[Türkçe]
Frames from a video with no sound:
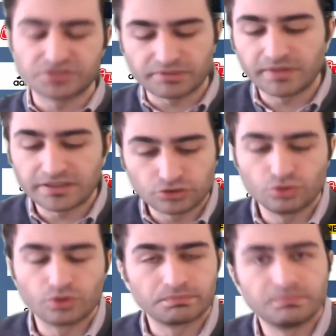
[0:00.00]
Ben gidiyorum.
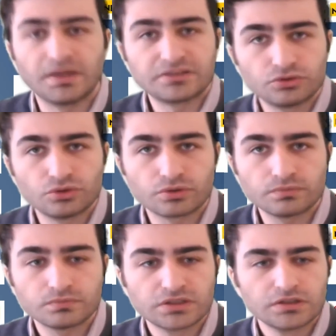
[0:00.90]
Ben gidiyorum.
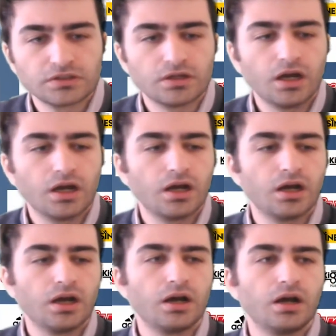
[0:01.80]
Ee,
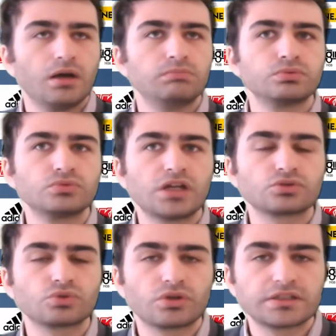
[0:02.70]
bundan
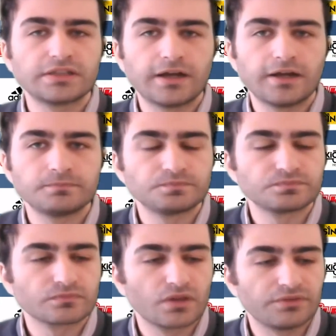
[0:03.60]
sonra da
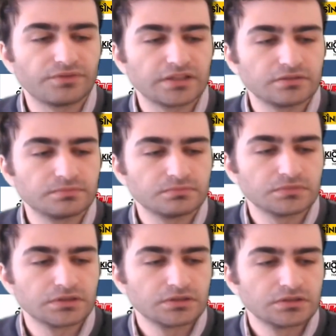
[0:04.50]
efendim
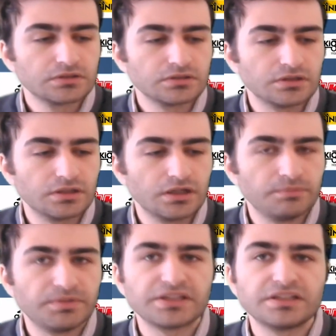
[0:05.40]
e,
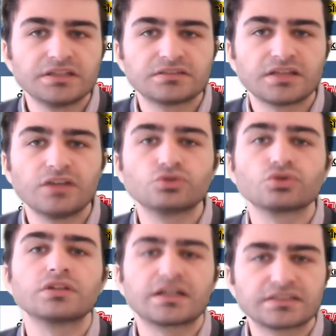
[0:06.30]
beni
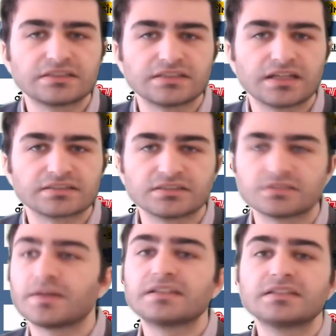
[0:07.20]
televizyonlarda izlersiniz. Ben
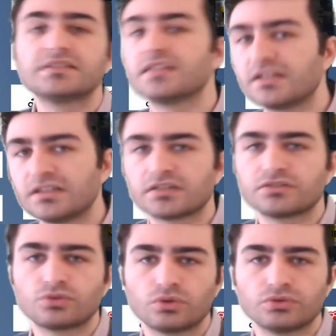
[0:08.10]
de sizlerin yanında
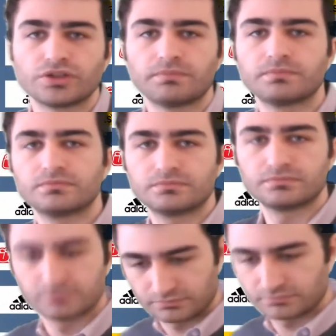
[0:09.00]
olacağım.
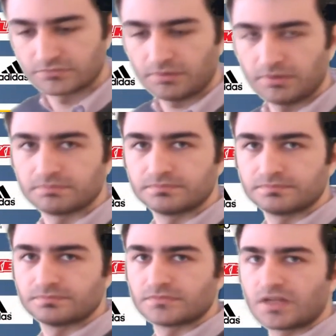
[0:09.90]
Tamam.
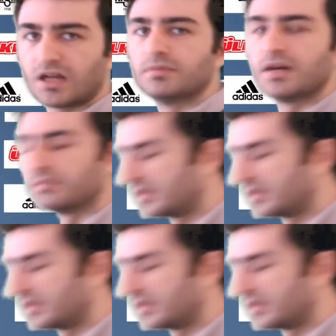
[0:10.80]
Hadi bay bay.